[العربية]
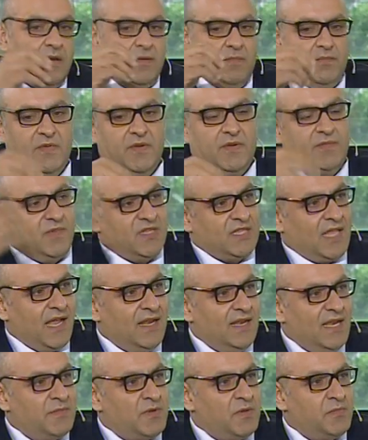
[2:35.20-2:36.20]

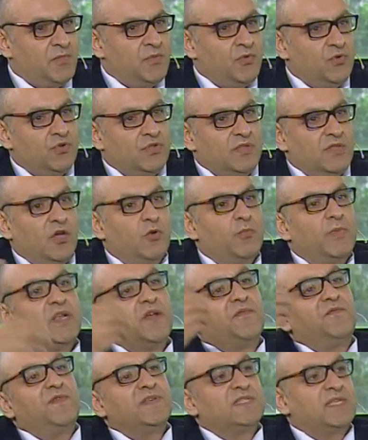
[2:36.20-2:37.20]
نتعلمها ببيوتنا
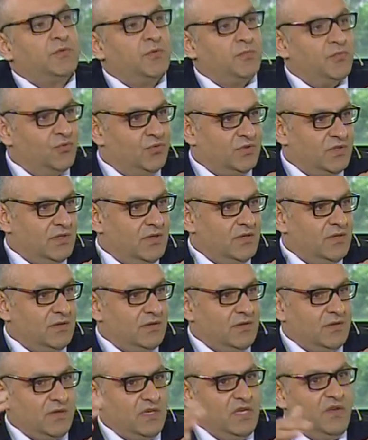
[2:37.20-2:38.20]
ومنفذها ببيوتنا
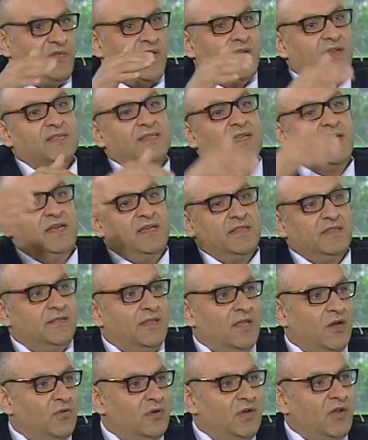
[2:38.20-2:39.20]
كيف على صعيد
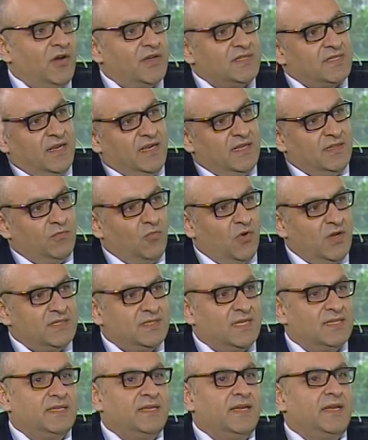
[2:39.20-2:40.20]
الدولة وعلى صعيد
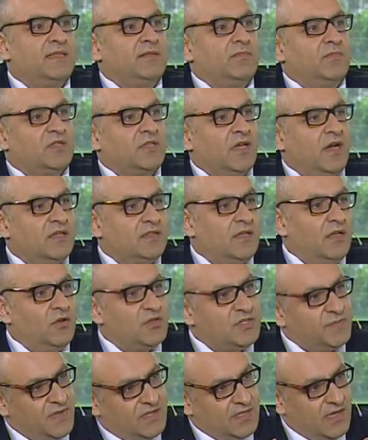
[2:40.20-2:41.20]
مؤسسات بتعاطى
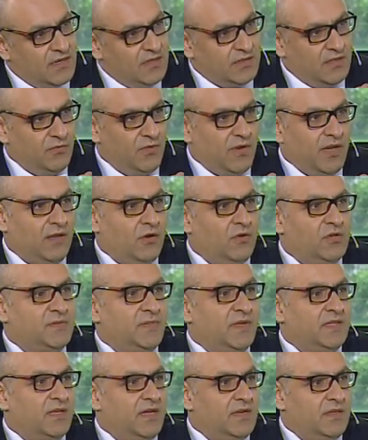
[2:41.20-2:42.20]
الهوسبيتاليتي وغير
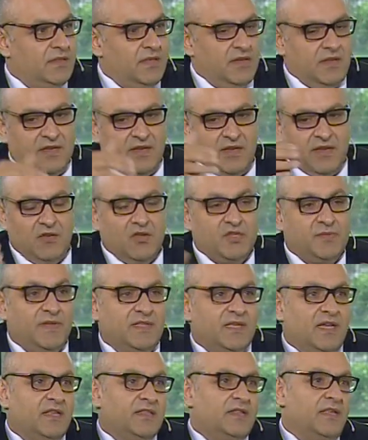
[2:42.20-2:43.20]
الهوسبيتاليتي يعني
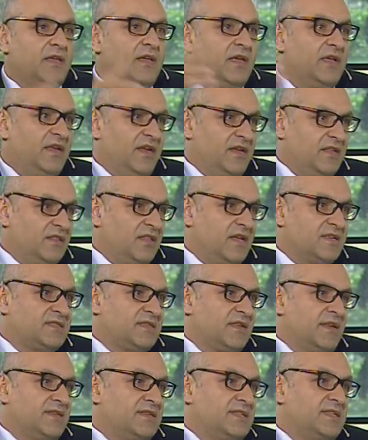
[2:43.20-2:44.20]
الهوسبيتاليتي
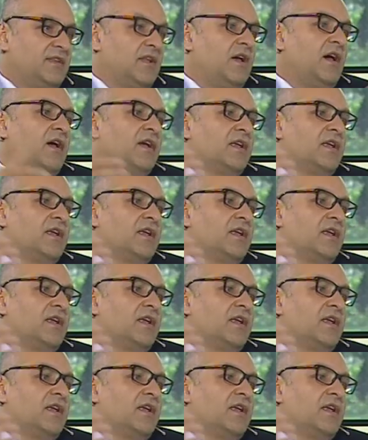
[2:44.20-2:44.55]
اندستري صناعة